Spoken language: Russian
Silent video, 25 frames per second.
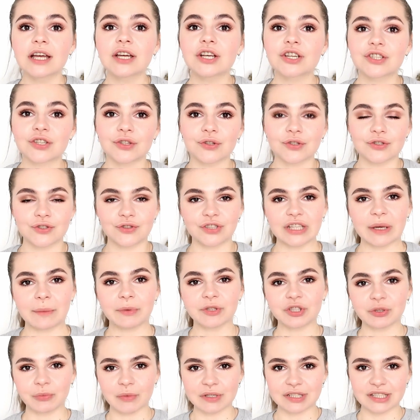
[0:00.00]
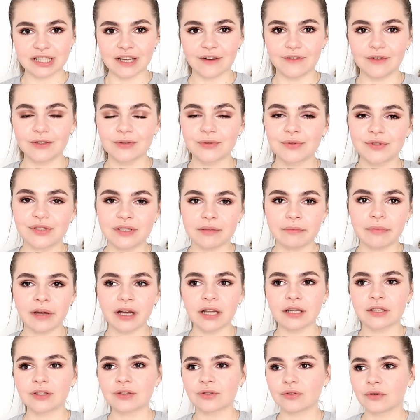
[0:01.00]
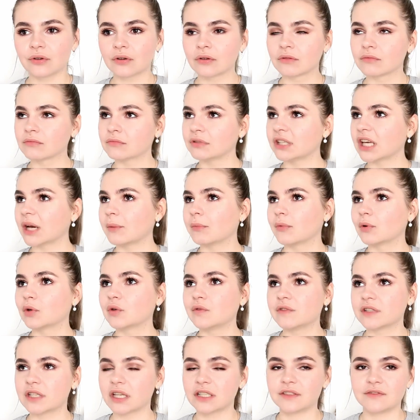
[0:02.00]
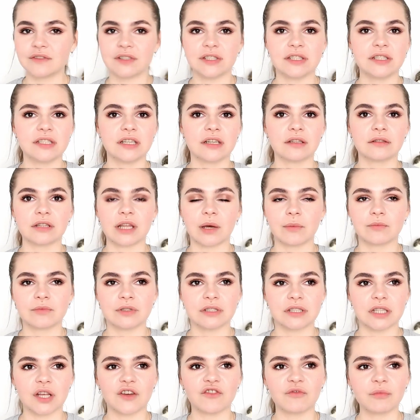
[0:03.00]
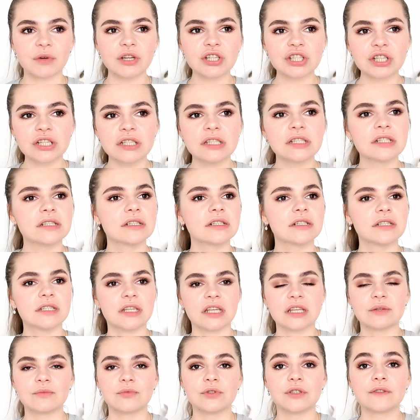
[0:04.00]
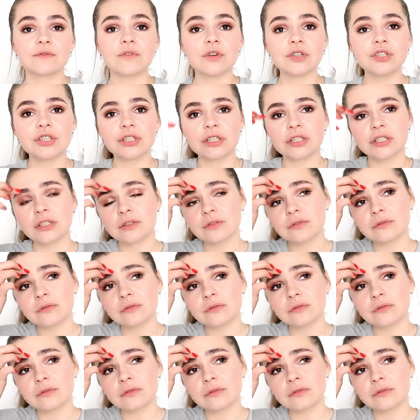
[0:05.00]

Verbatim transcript: что-то, что я потом оставлю у себя, то я могу вязать везде, там, не знаю, в машине или где-нибудь в очереди.